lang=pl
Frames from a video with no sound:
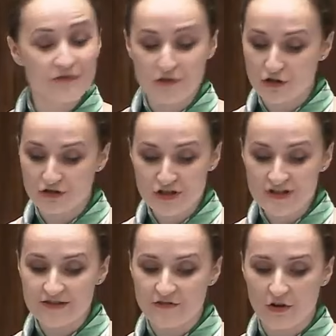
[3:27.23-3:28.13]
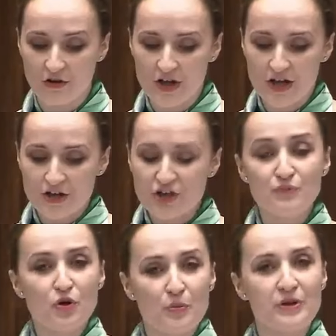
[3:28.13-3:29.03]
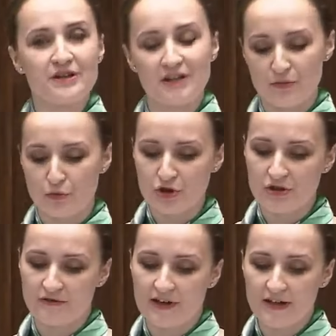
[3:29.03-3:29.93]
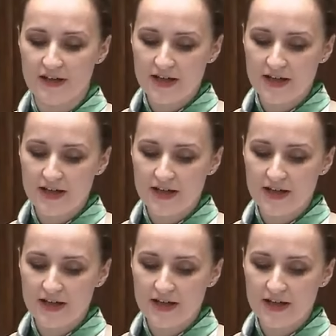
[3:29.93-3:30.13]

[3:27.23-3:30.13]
wygodnictwo nie byłoby jednak możliwe,